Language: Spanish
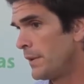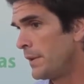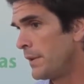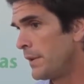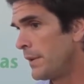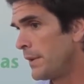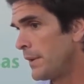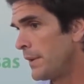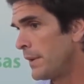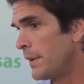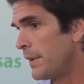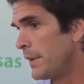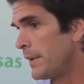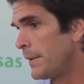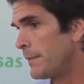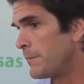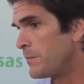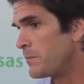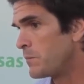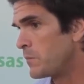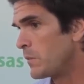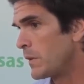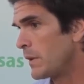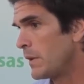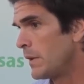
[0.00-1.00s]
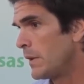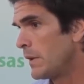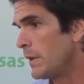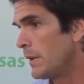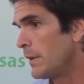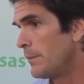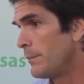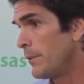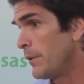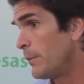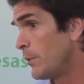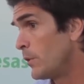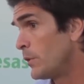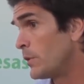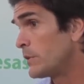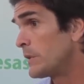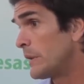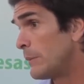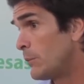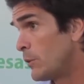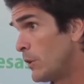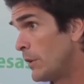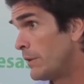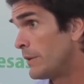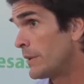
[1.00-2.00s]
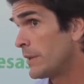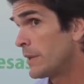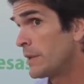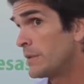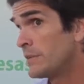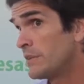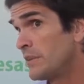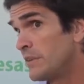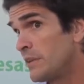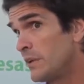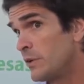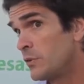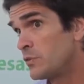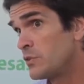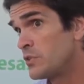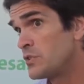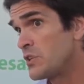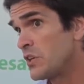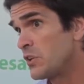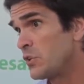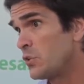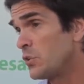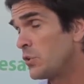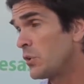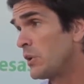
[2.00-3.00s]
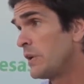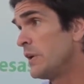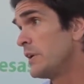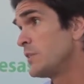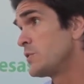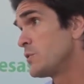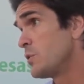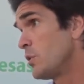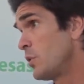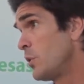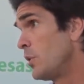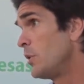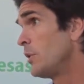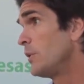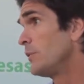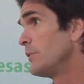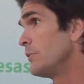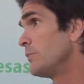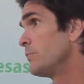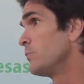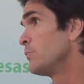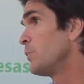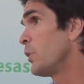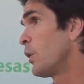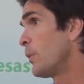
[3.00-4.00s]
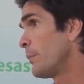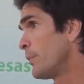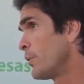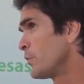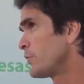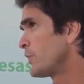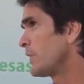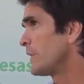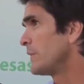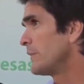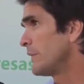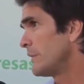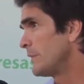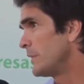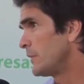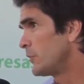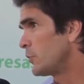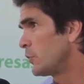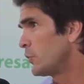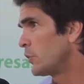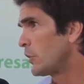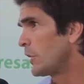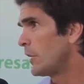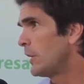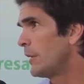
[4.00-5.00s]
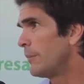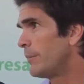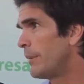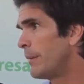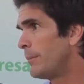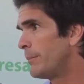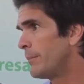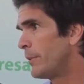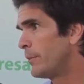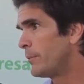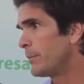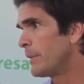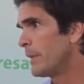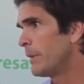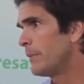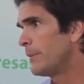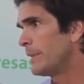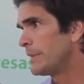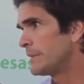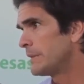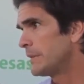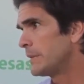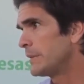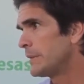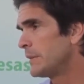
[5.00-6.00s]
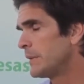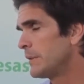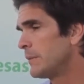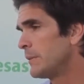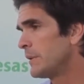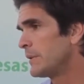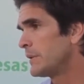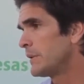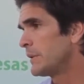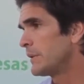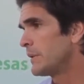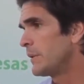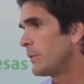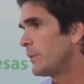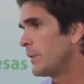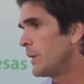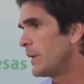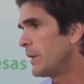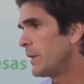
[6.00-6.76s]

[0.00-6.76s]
Eh, pero bueno, estamos, la verdad que se está cosechando girasol, por lo menos dentro de lo que es la pampa húmeda, bastante, bastante